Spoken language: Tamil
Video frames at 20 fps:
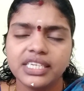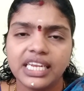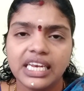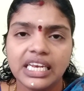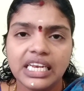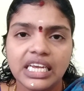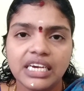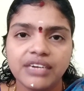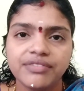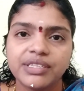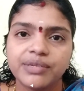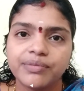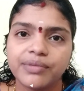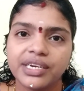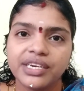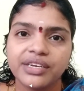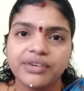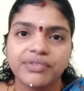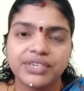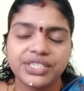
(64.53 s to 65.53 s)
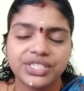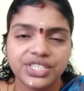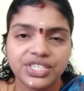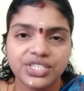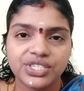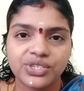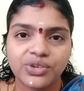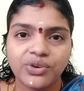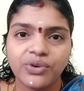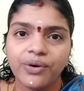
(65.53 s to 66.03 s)
எல்லா விதமான
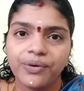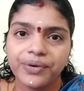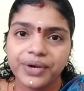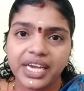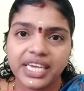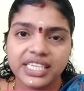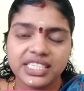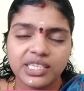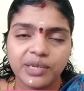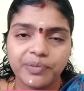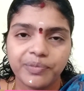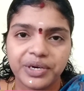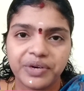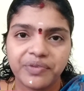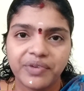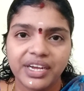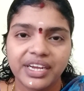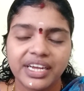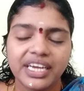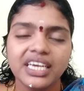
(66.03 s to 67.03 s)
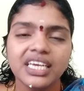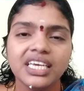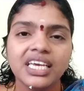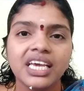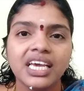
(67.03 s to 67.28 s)
கொஸ்டின்ஸ்க்கும் அவங்க ஆன்சர் பண்ணுவாங்க